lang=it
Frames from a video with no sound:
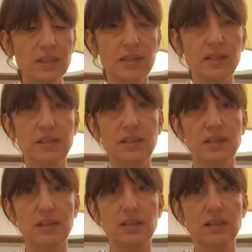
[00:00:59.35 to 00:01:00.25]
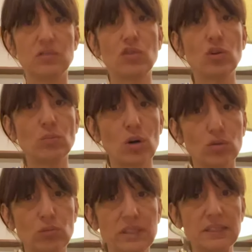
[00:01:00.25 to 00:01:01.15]
Eh, sono
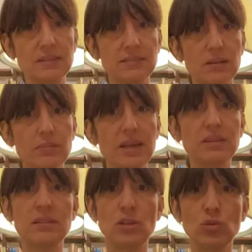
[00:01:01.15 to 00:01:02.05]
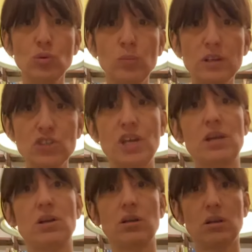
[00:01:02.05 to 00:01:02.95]
moduli tendenzialmente in
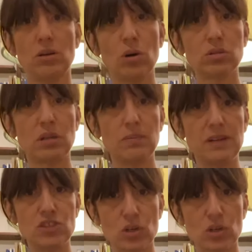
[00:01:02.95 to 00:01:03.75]
duplice o triplice